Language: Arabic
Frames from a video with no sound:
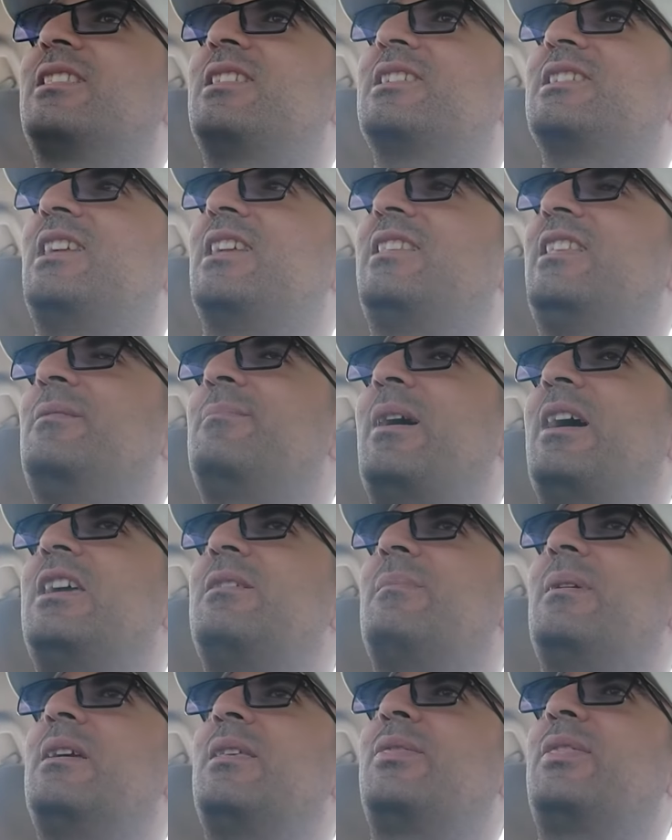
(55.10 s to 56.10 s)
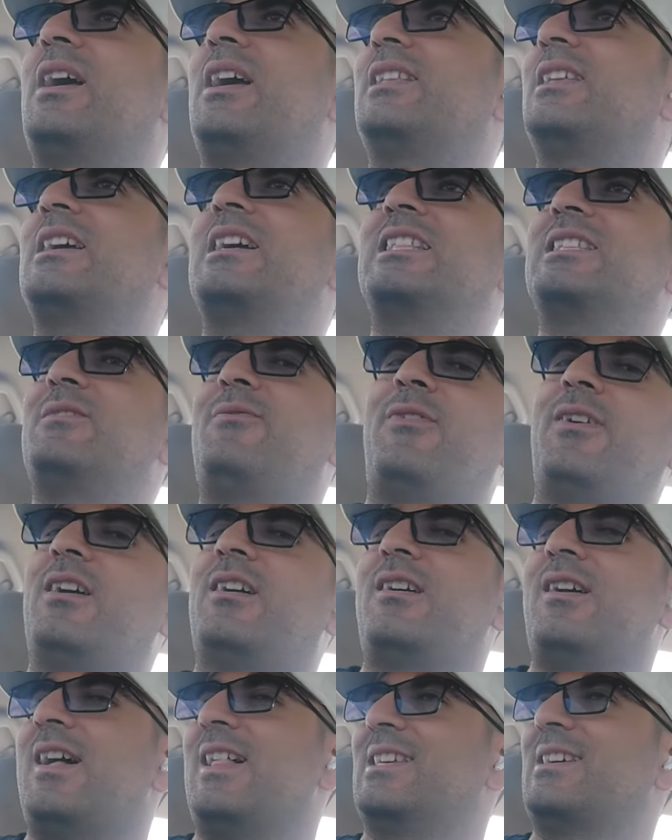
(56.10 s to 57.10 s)
تستطعم أي مي ثاني غير
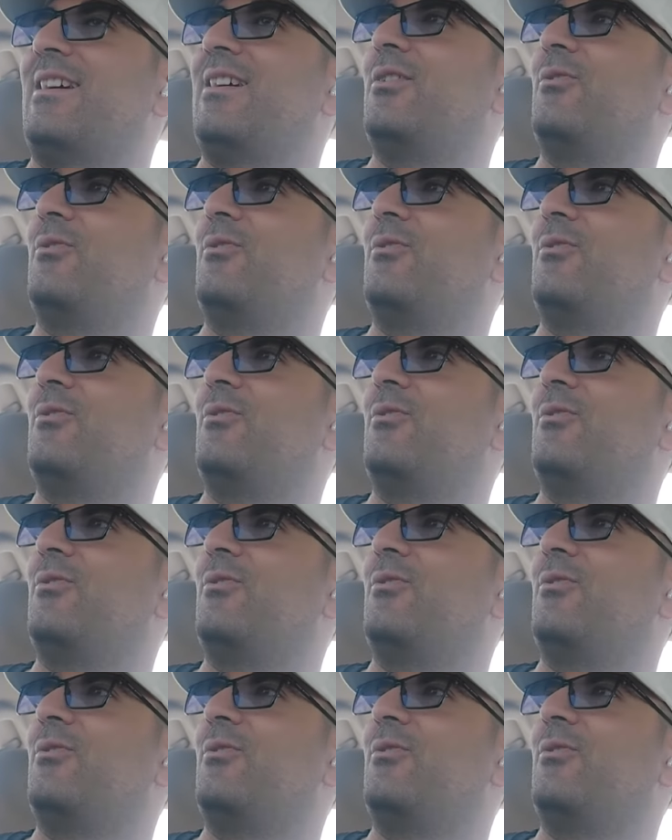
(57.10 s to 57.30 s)
الفخارة